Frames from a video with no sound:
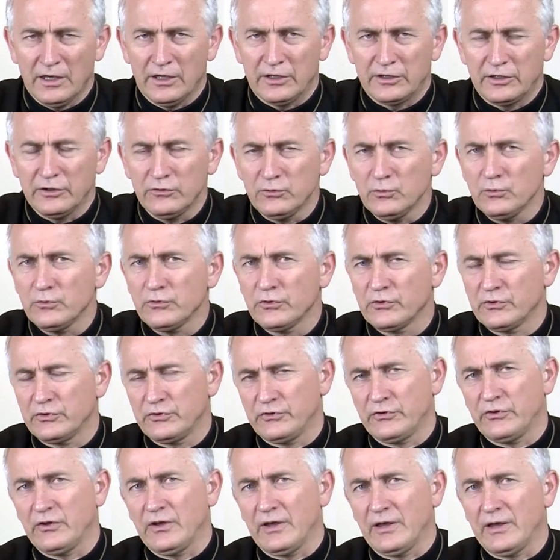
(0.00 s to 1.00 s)
Jezus
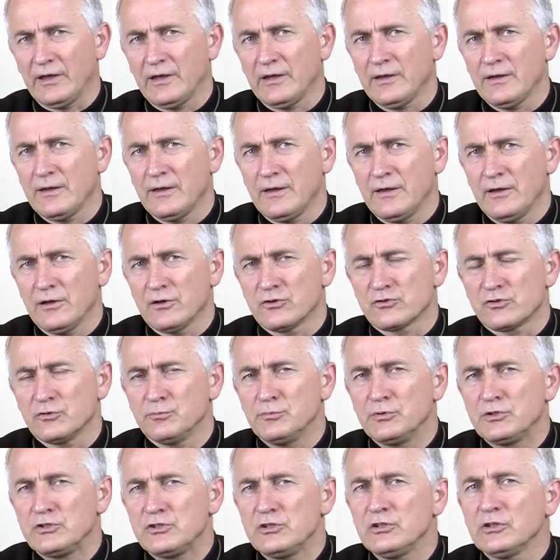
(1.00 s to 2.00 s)
chce,
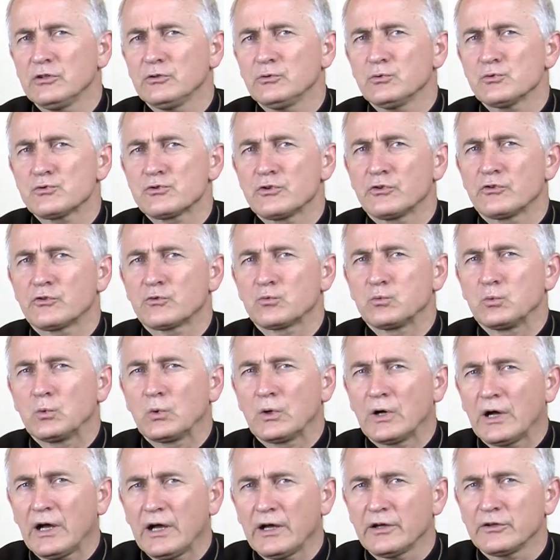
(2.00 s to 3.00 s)
żeby ci, którzy
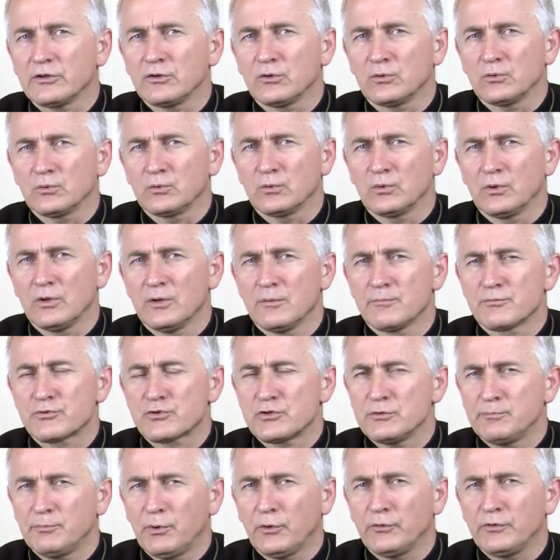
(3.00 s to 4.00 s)
słuchają
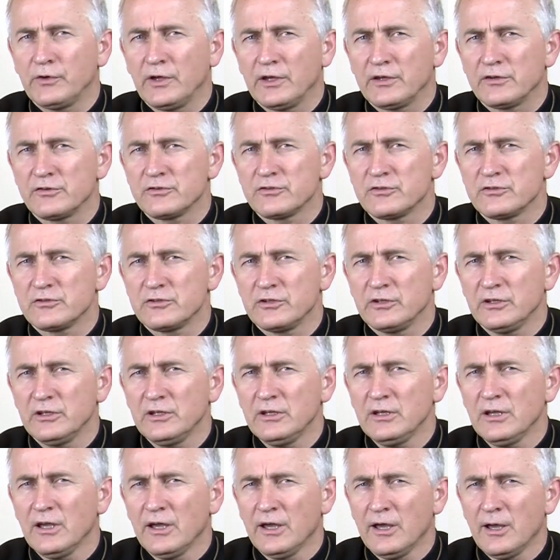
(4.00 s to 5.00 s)

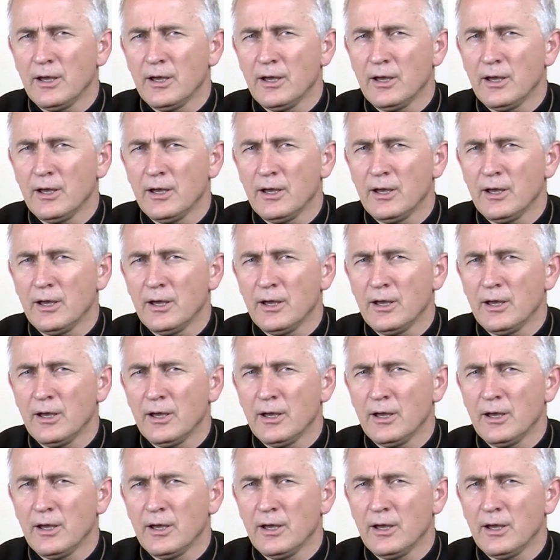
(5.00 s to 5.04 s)
przypowieści,